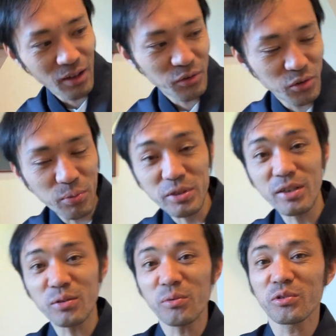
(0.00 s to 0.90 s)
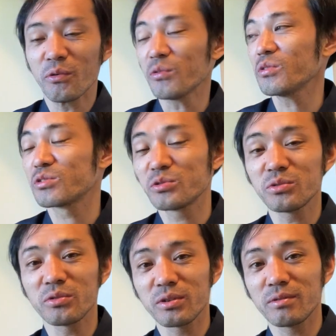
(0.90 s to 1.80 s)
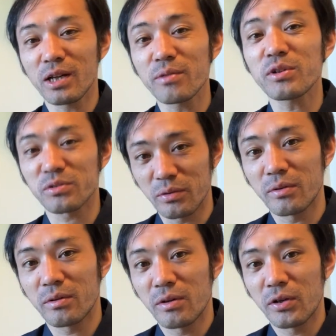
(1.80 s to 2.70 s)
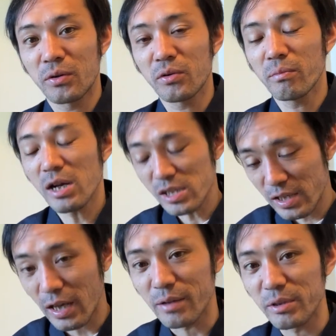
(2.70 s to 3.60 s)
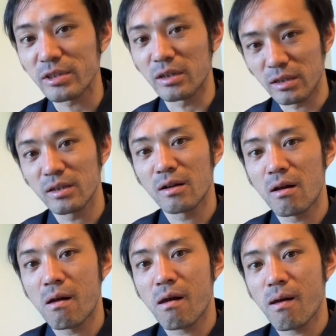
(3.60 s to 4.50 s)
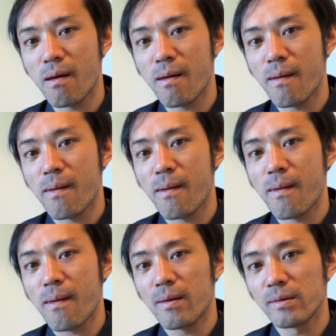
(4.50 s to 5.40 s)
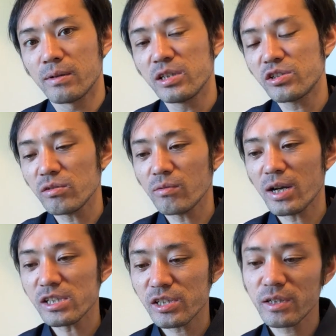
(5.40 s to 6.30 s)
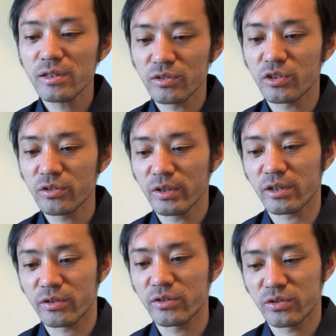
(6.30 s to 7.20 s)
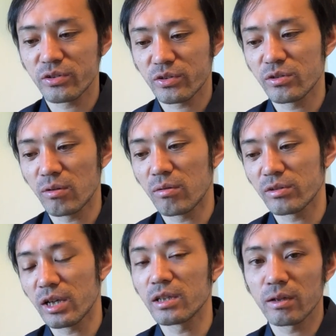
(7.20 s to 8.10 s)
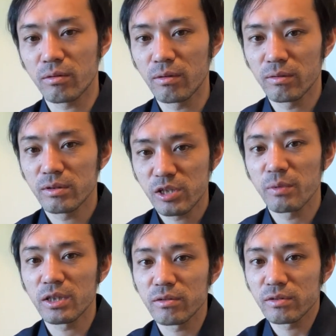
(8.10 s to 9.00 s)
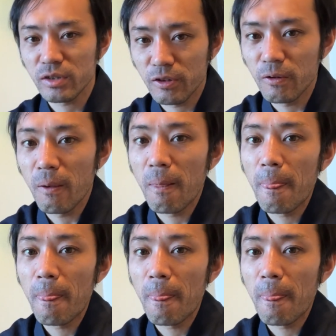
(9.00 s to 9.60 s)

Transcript: あの久保さんと僕も本当にずっとやりますよこれマジでやりますからね一応1シリーズ999本ぐらいでこう締めてるんですけど